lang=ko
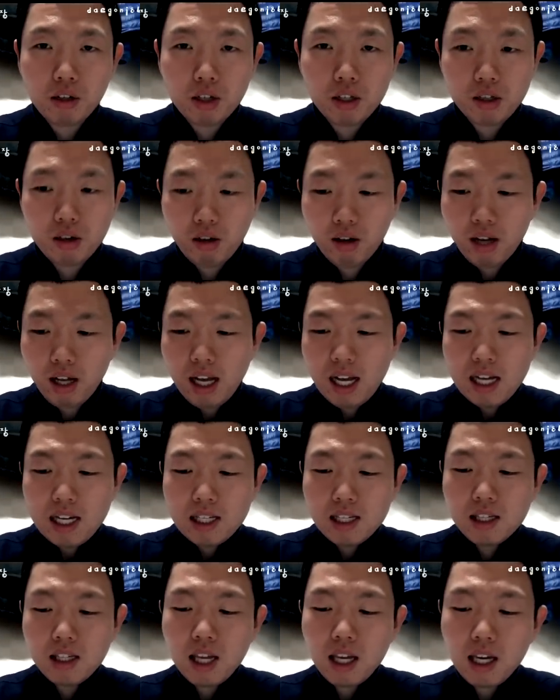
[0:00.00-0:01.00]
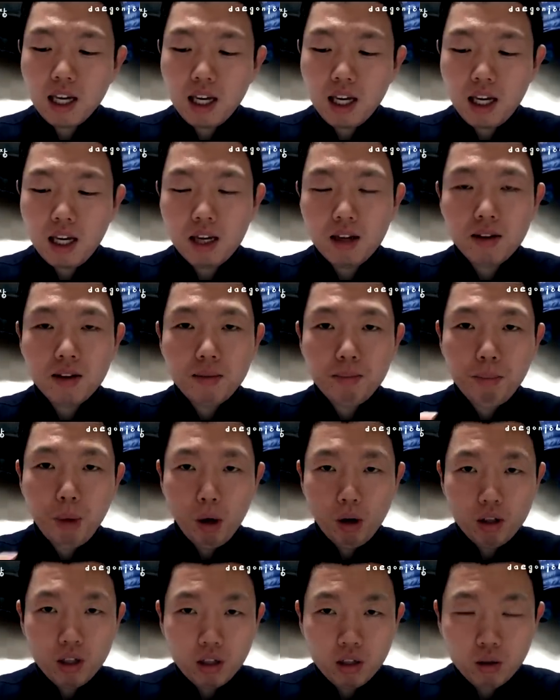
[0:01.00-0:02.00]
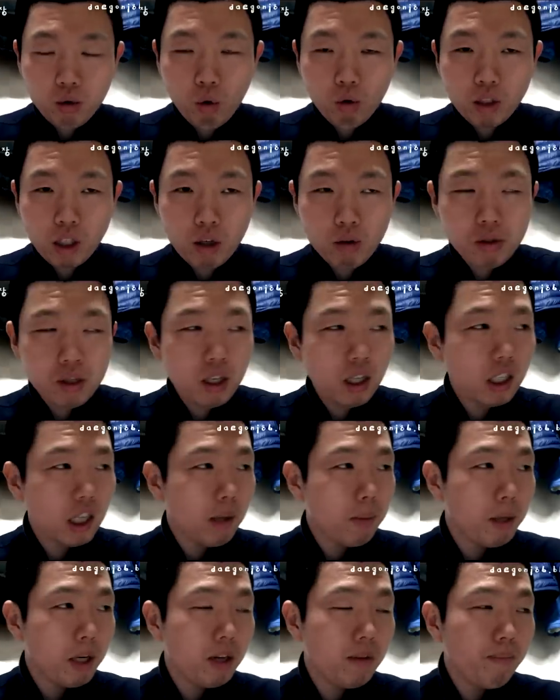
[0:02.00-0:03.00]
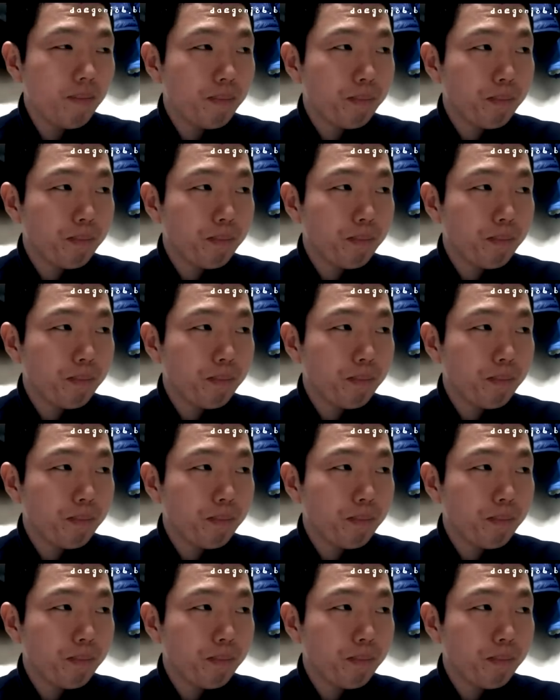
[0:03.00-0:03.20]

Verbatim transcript: 그래서 스틱이 동사로 쓰이게 되면은